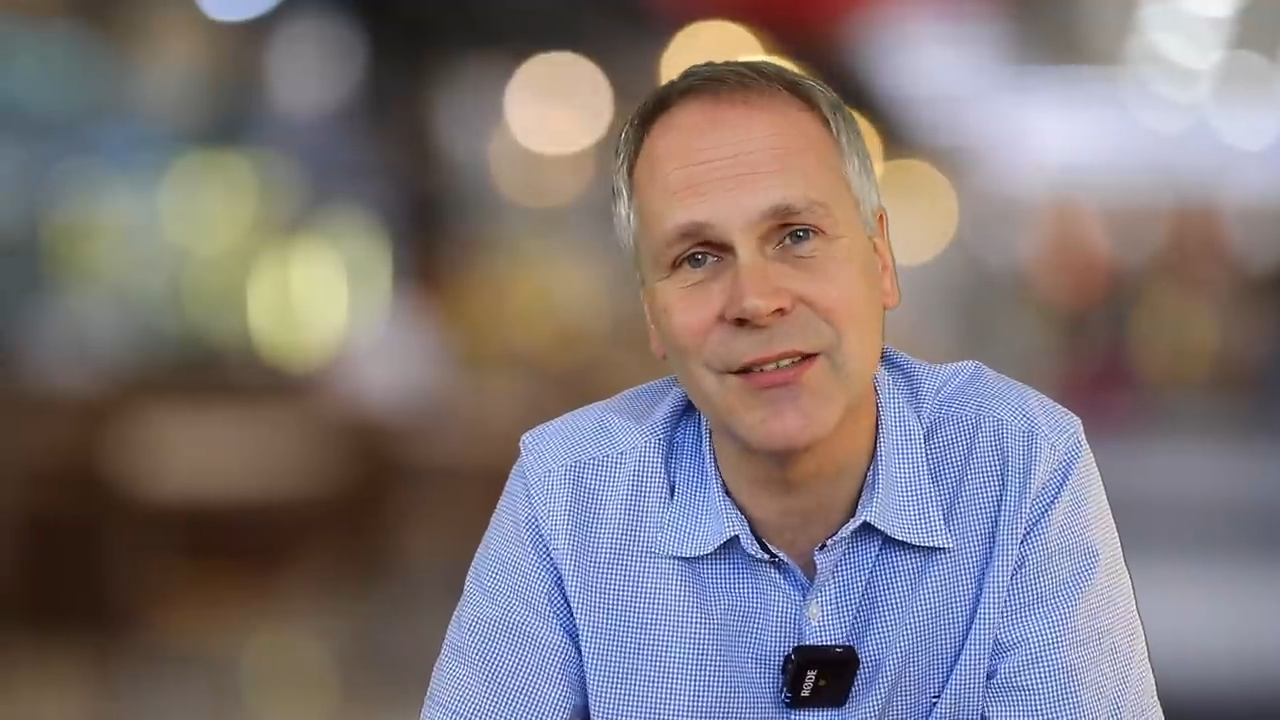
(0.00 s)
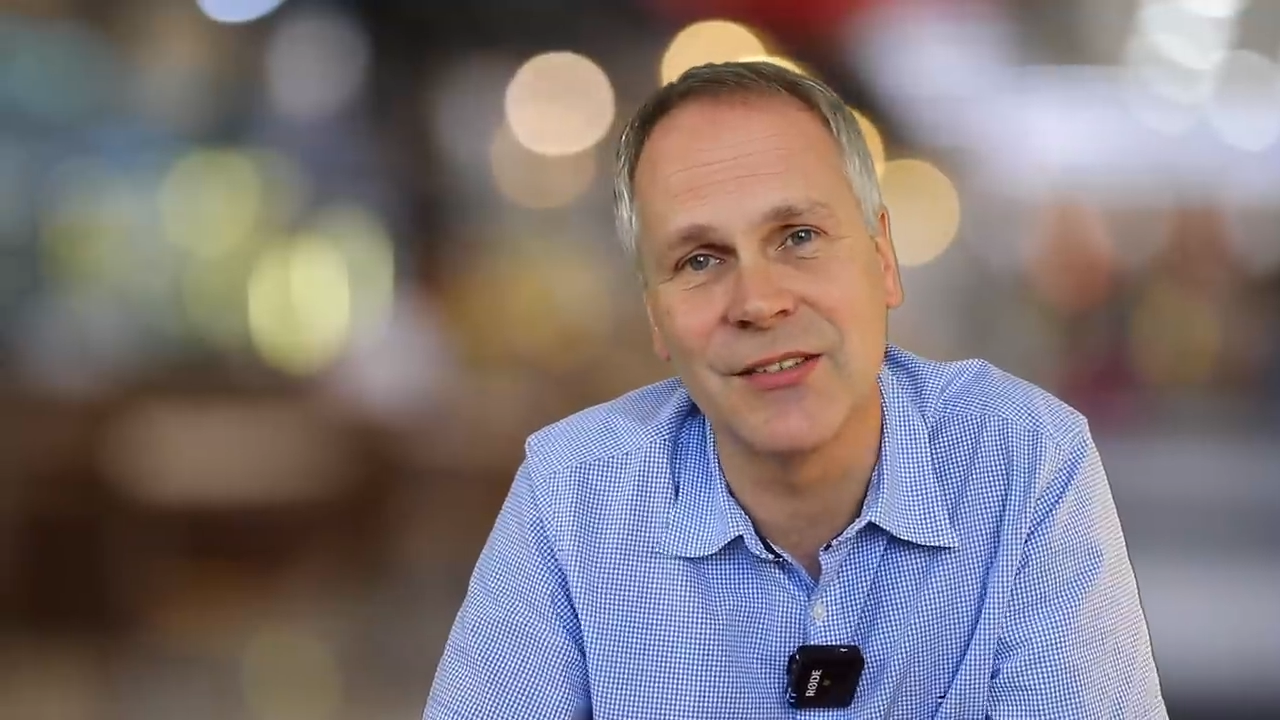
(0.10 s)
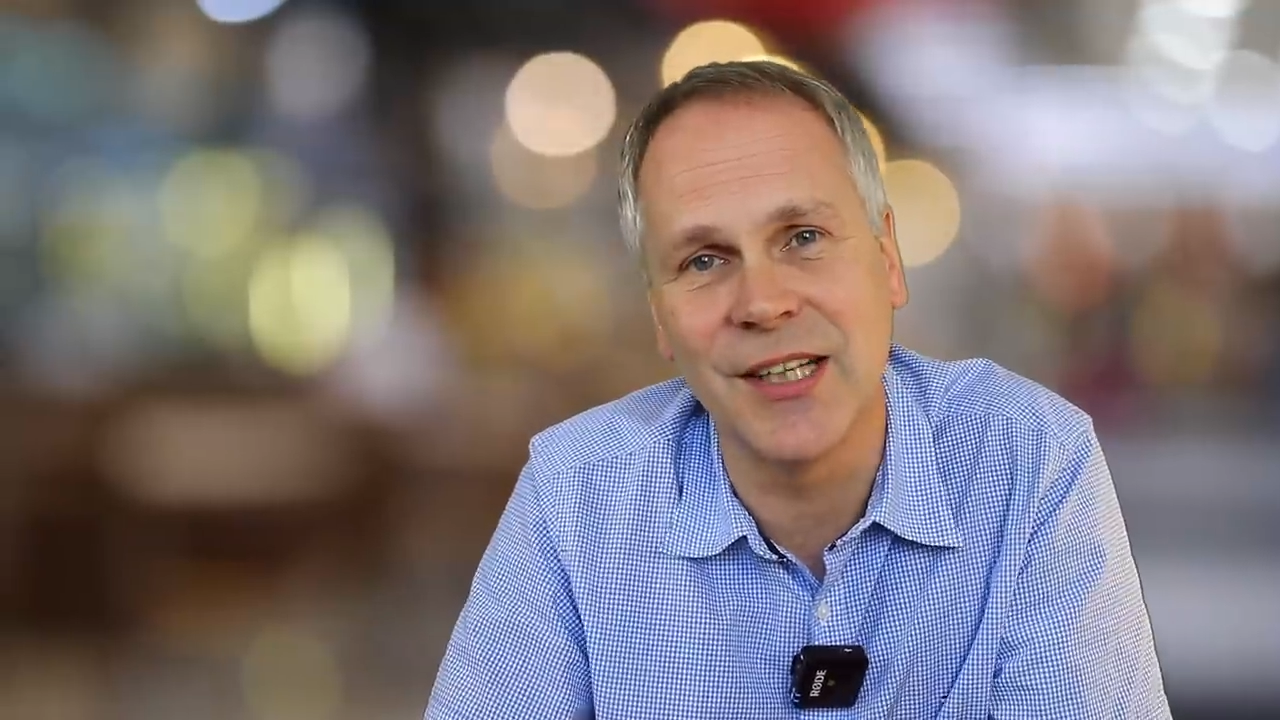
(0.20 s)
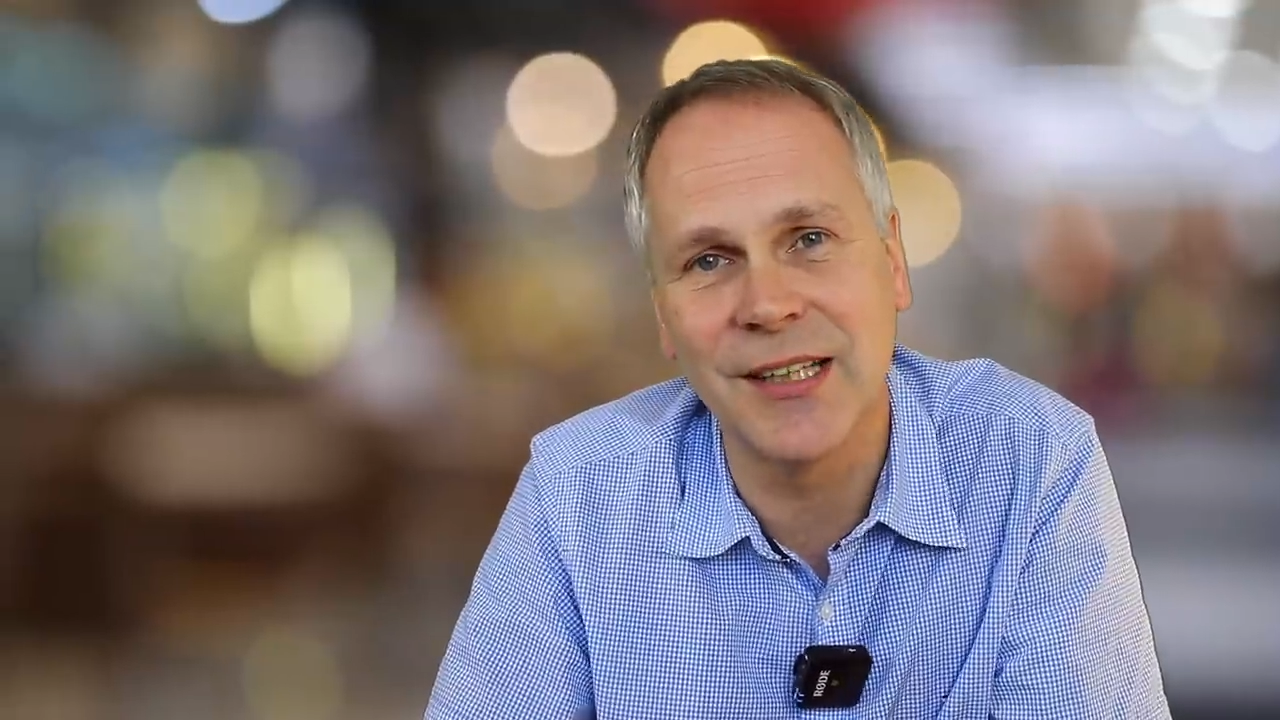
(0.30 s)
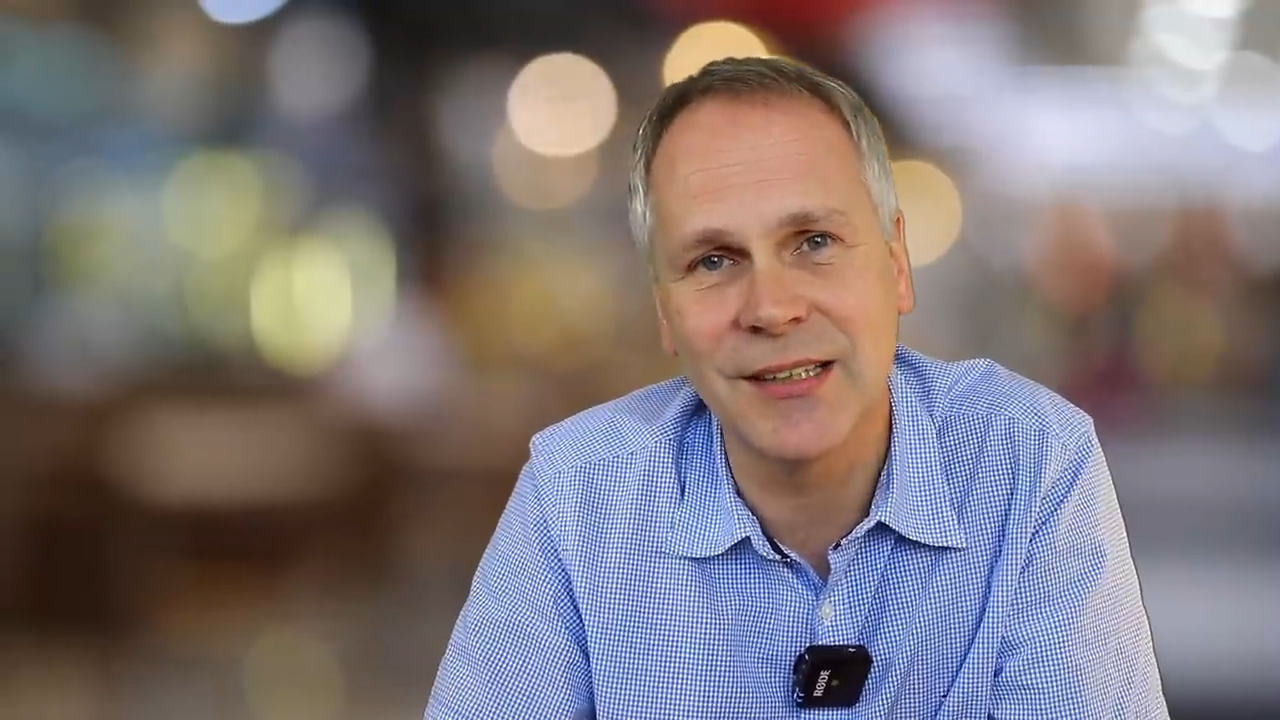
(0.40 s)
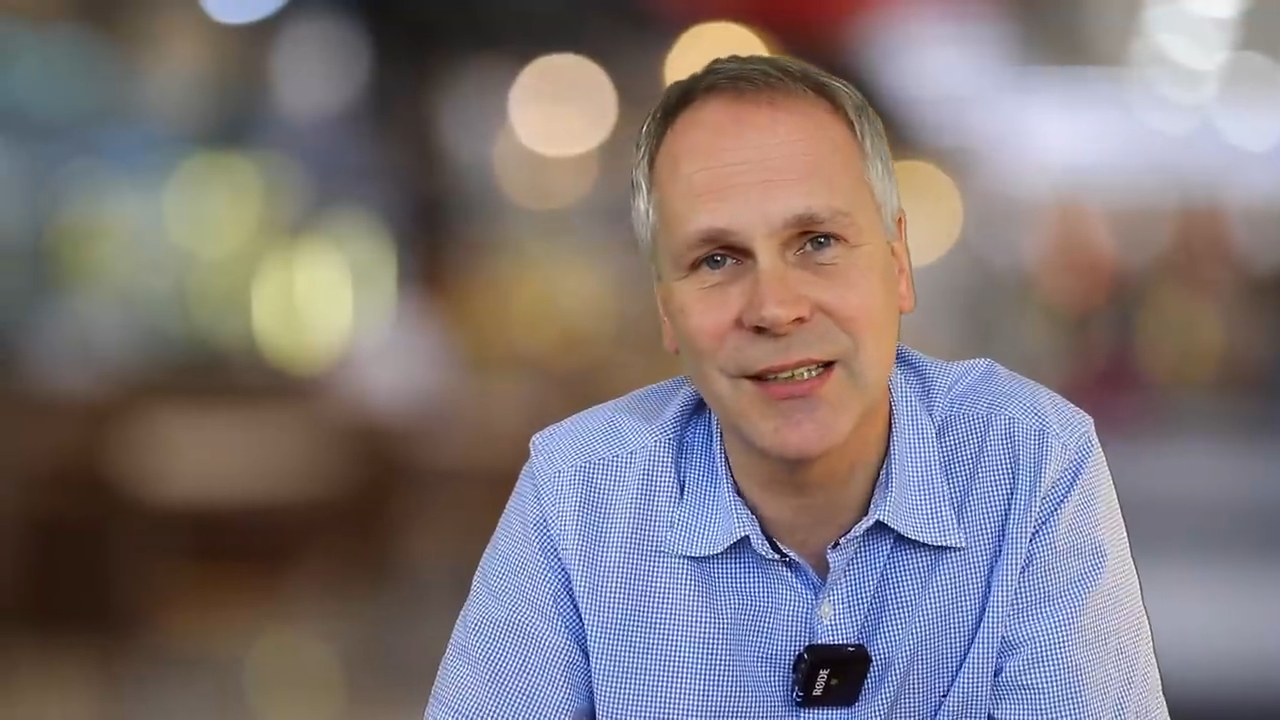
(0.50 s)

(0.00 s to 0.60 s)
der